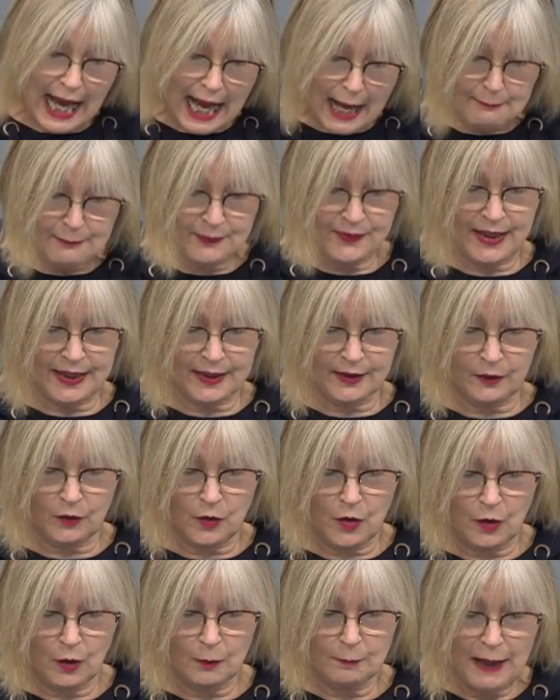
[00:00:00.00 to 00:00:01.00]

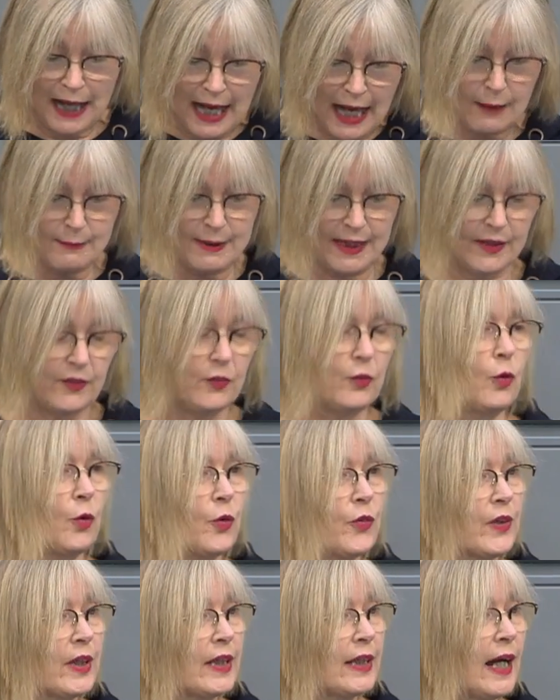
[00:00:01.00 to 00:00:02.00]
Absicherung bei
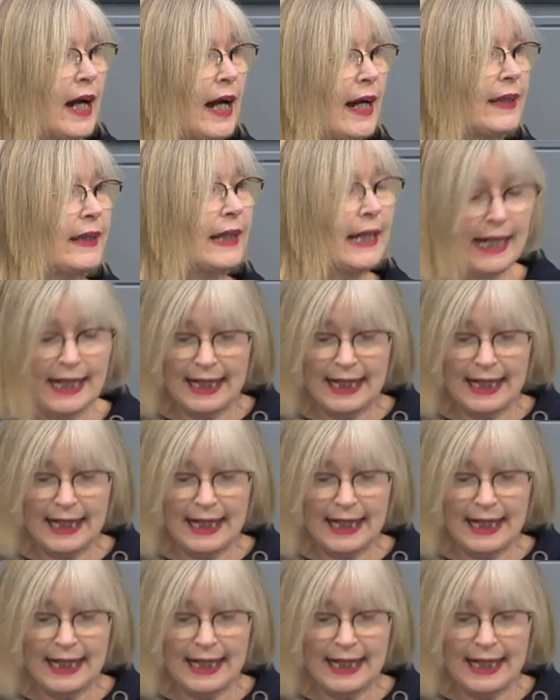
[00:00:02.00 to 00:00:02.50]
Arbeitslosigkeit,